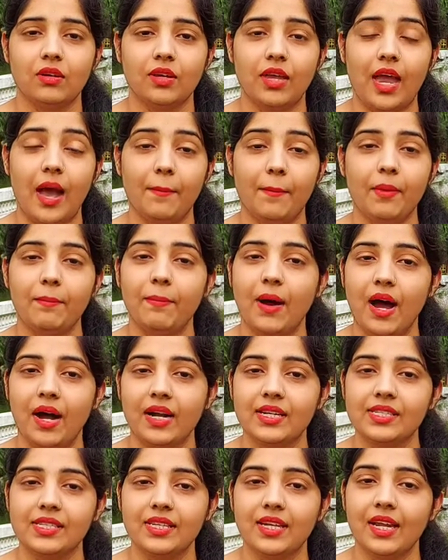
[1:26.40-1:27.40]
यहाँ पे
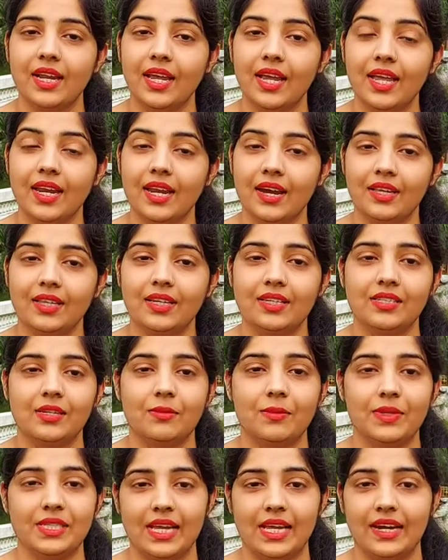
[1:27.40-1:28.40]
बाहर से नहीं लेकिन अंदर
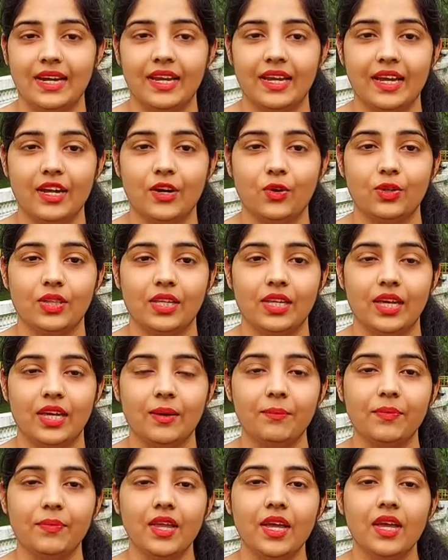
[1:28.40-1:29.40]
से भी सारी केयर होती
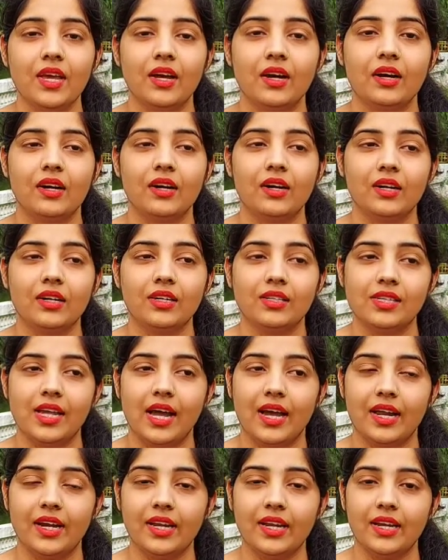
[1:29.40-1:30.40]
है आ,
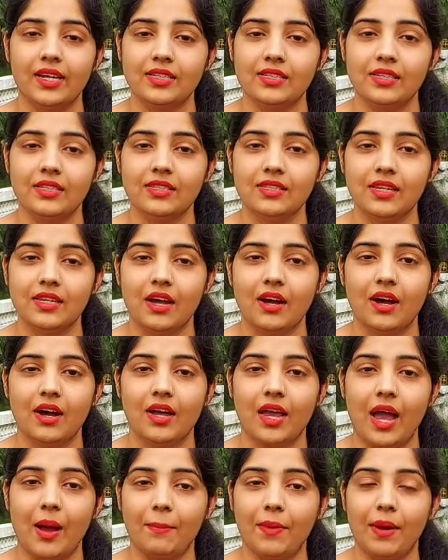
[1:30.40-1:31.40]
सारे रीज़न्स
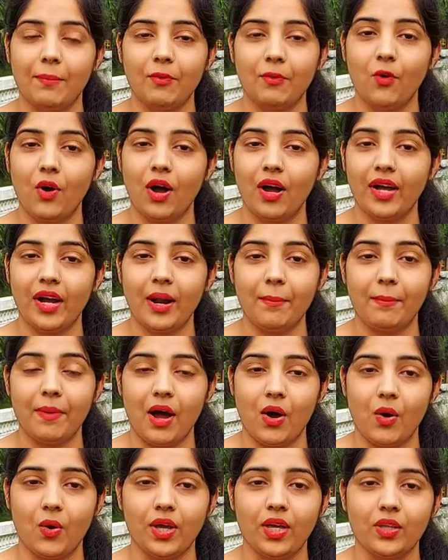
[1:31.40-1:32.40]
यहाँ पे आपको अगर आप
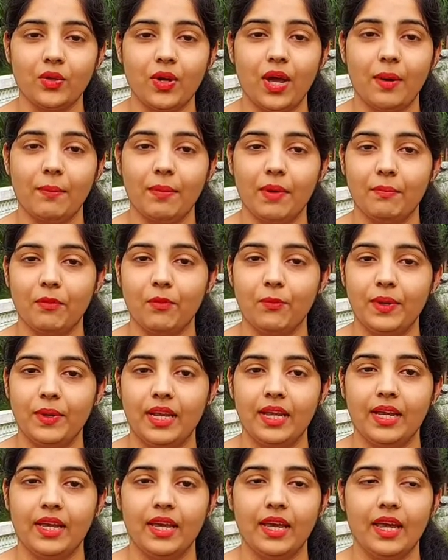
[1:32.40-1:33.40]
आओगे तो यहाँ पे आपको
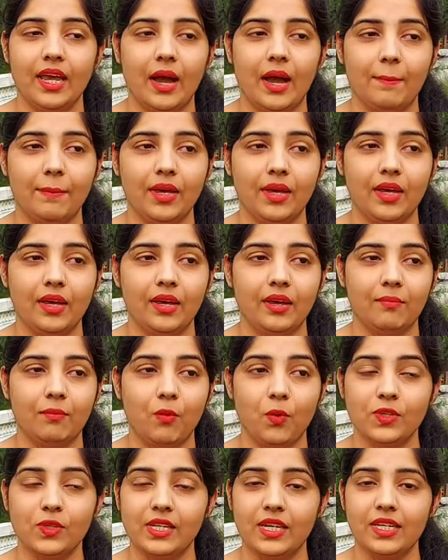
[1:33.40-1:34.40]
मिलेंगे यहाँ पे
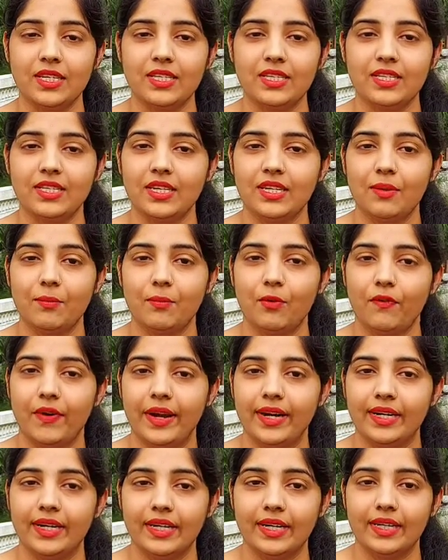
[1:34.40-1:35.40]
बहुत सारी चीज़ें ये
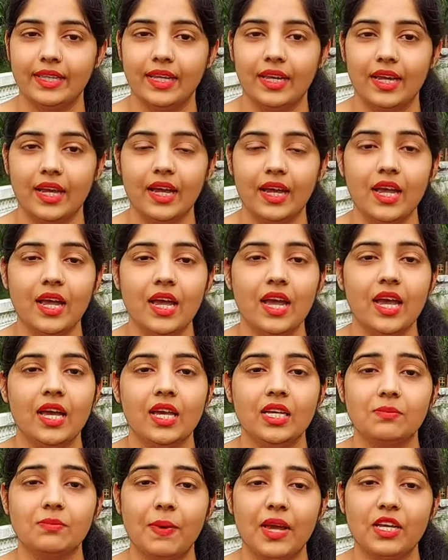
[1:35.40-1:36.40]
प्रोवाइड करते हैं
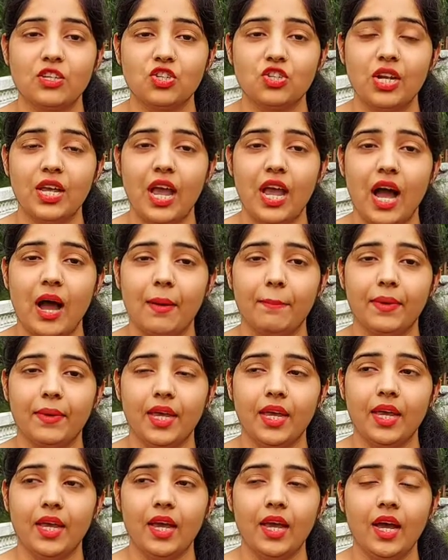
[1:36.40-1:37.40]
स्पेशली
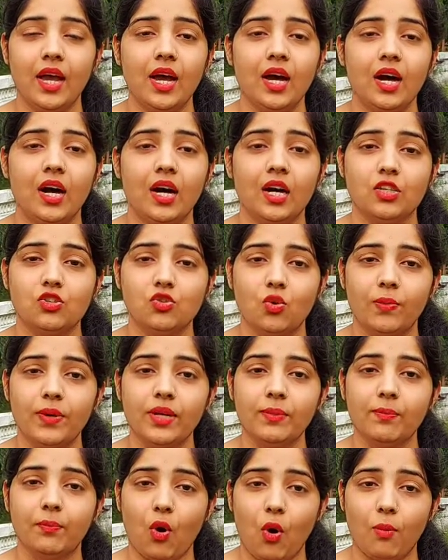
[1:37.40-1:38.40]
आपकी आ, जो
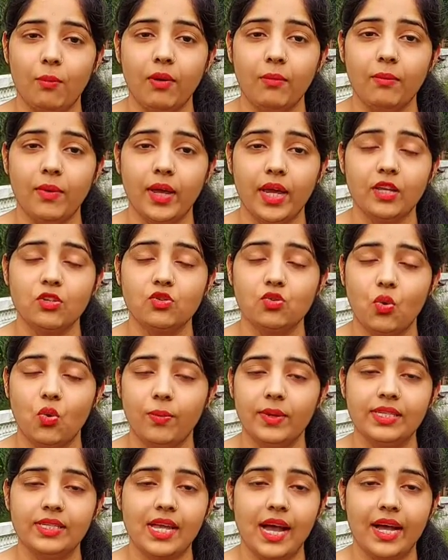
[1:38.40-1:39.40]
भी प्रॉब्लम प्रॉब्लम है जो
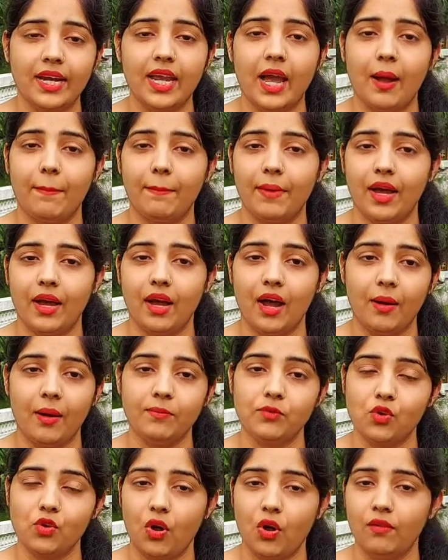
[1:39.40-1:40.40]
भी सारी यहाँ पे
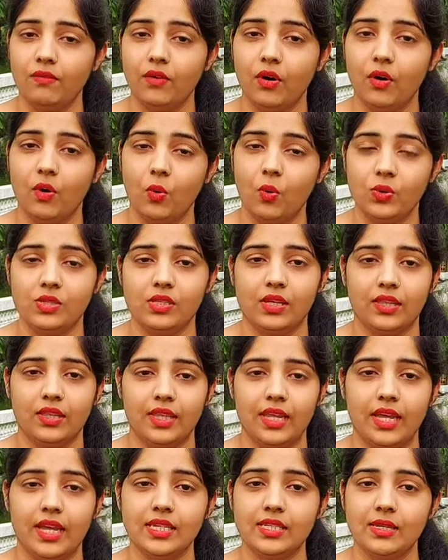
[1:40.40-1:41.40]
आप सॉल्व हो
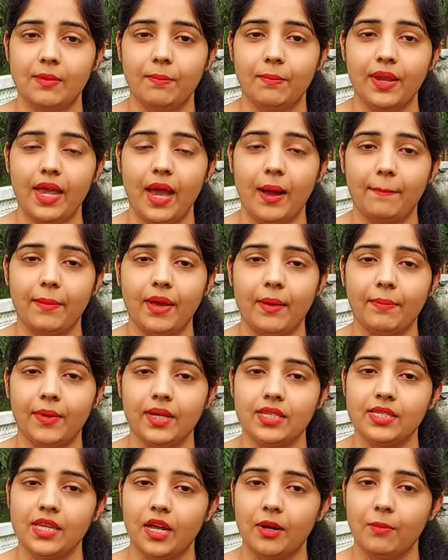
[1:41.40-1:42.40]
सकती है सिंपली यहाँ पे
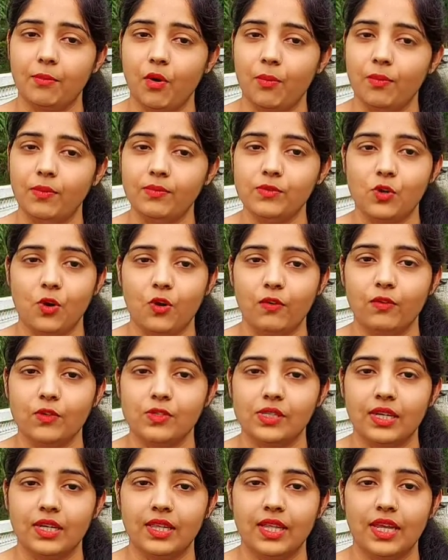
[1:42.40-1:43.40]
आपकी सारी प्रॉब्लम सॉल्व हो
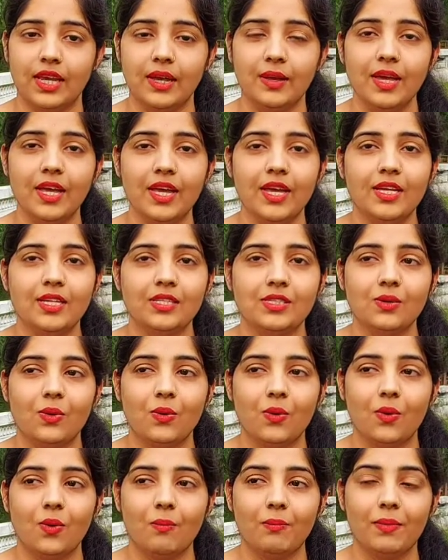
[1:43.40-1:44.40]
सकती है सो
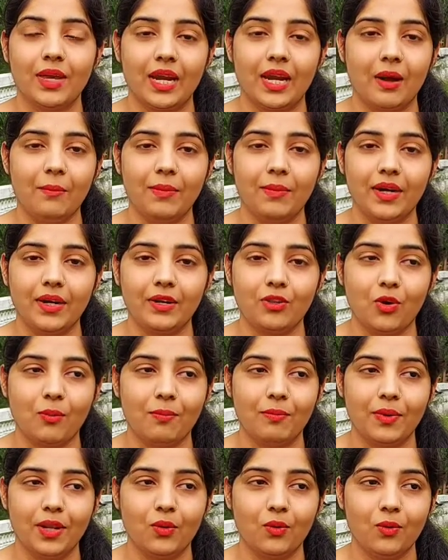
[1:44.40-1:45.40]
so, मेरा ब्रेन तो
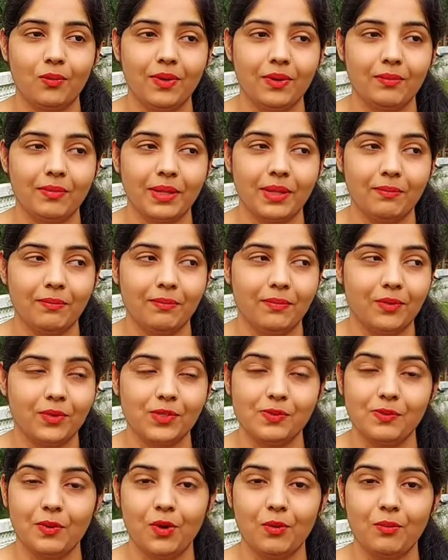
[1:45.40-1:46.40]
बिल्कुल भी मतलब
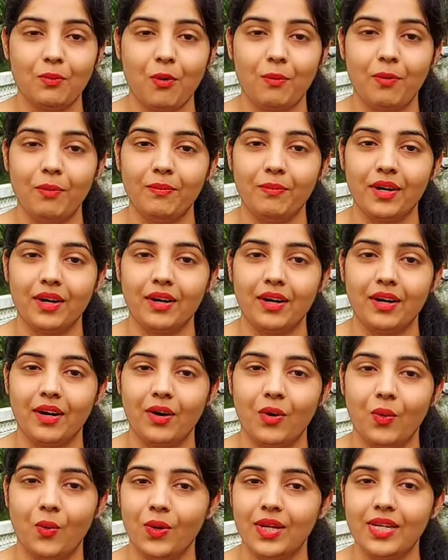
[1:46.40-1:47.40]
उसमें कोई प्रॉब्लम
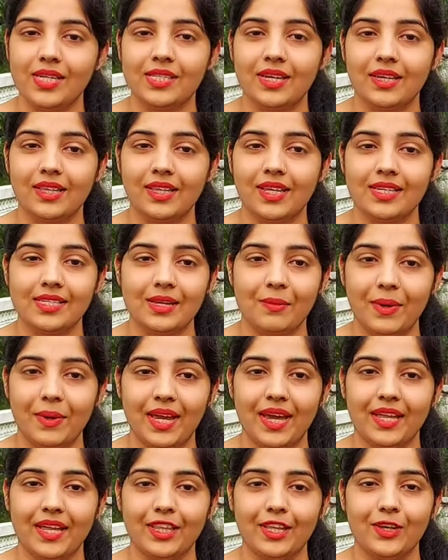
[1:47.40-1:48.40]
हो ही नहीं सकती ऐसा मैं
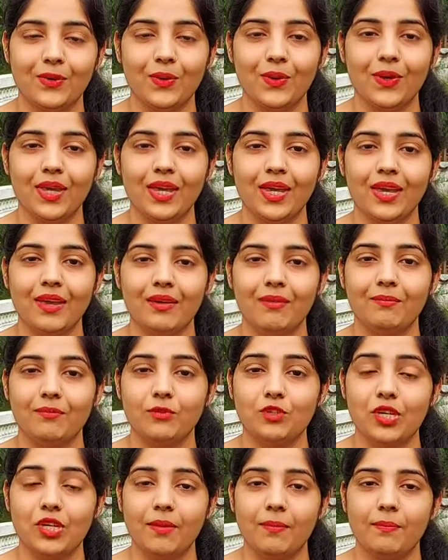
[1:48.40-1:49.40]
कहती हूँ क्योंकि
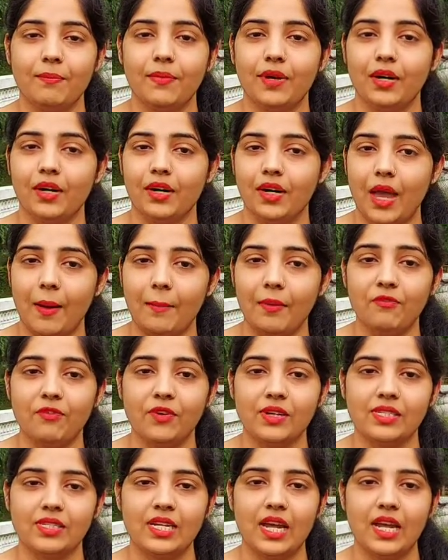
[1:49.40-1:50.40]
मुझे यहाँ पे
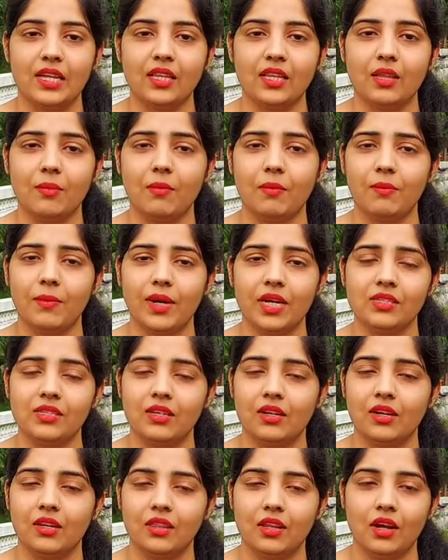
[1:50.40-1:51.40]
फर्स्ट डे आई थी तब भी मेरा
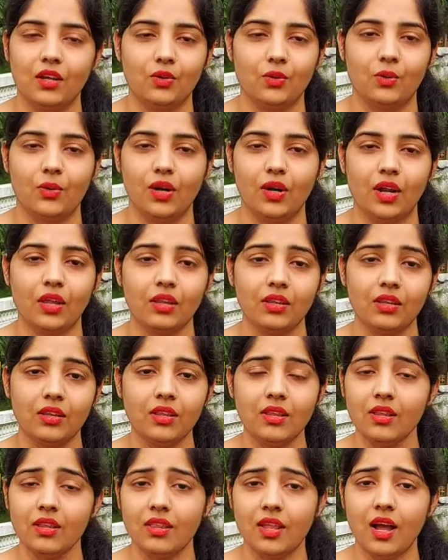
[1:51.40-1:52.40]
सिर इतना दुख रहा
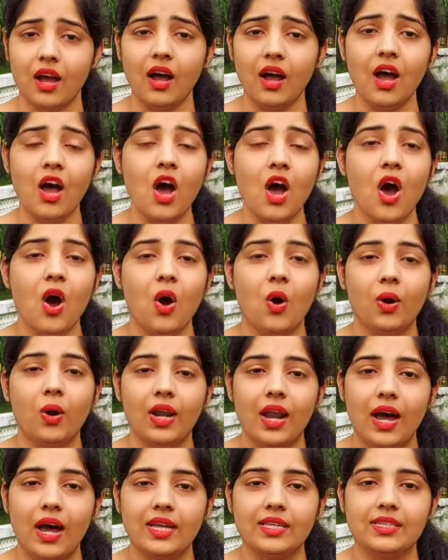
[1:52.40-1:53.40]
था और
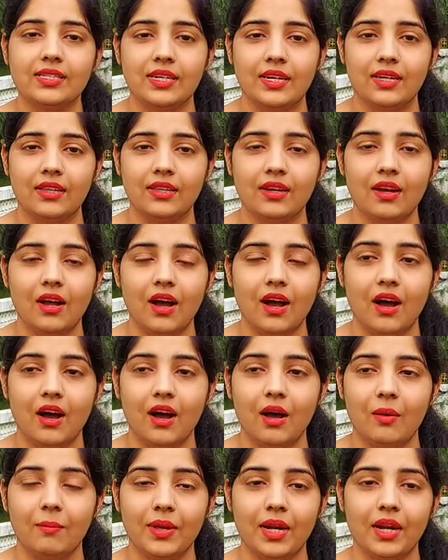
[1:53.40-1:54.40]
लास्ट डे तक आ,
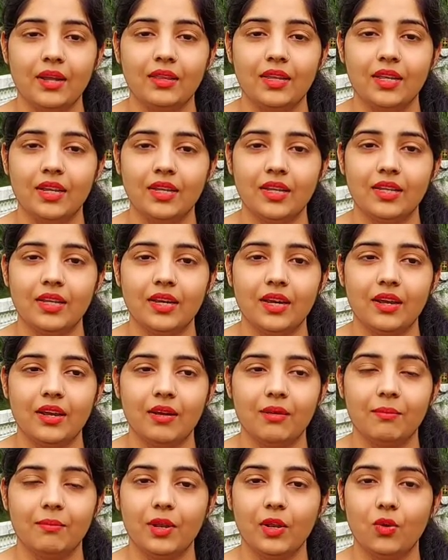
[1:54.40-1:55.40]
मेरा धीरे धीरे
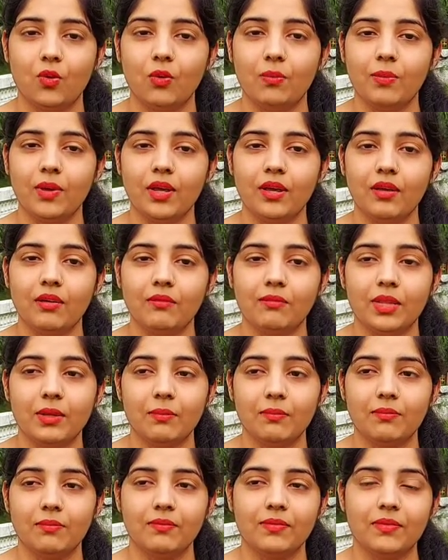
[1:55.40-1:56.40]
बिल्कुल भी
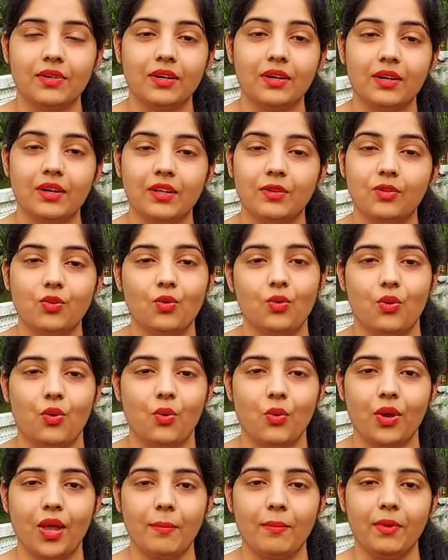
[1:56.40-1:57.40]
मतलब आ, दूर
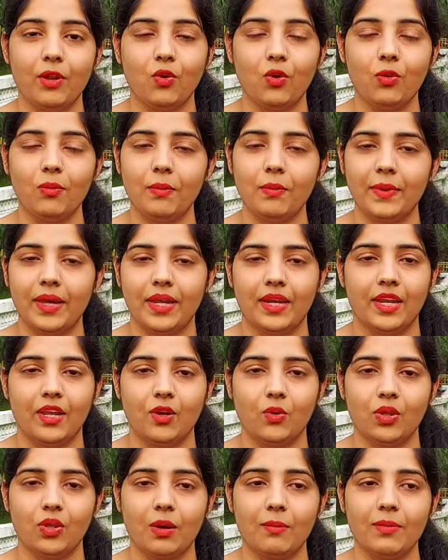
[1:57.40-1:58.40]
हो गया बिल्कुल भी पेन
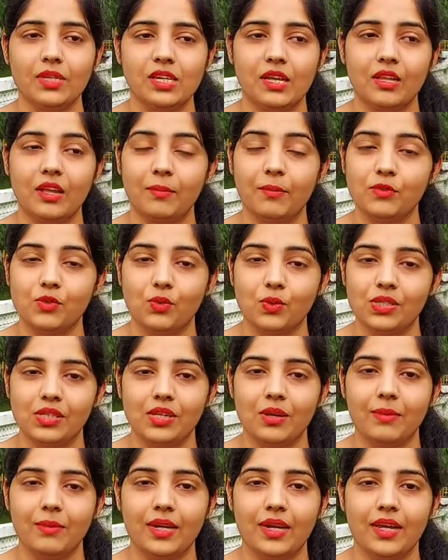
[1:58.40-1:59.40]
नहीं होता मैं ज़्यादा अब सोचती भी